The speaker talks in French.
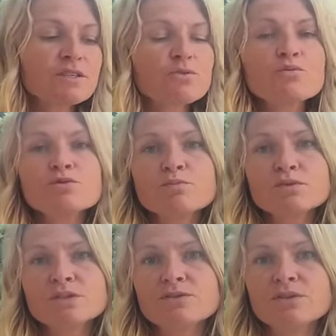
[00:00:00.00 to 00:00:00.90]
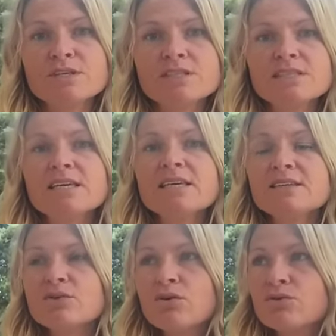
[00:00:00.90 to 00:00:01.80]
C'est ne plus se positionner
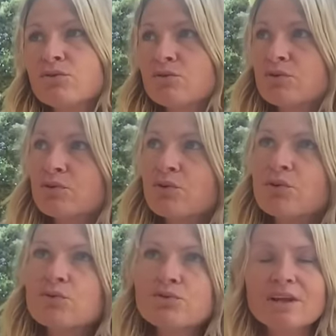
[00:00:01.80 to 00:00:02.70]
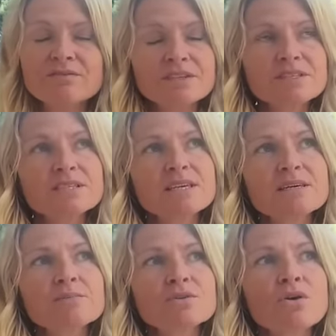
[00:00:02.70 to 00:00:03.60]
ici, dans le, dans le rôle de la
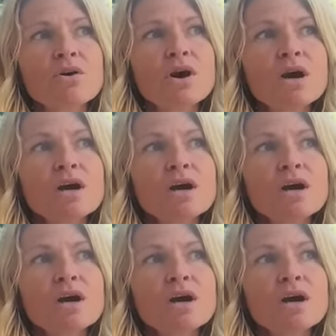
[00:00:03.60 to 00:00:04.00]
victime, dans,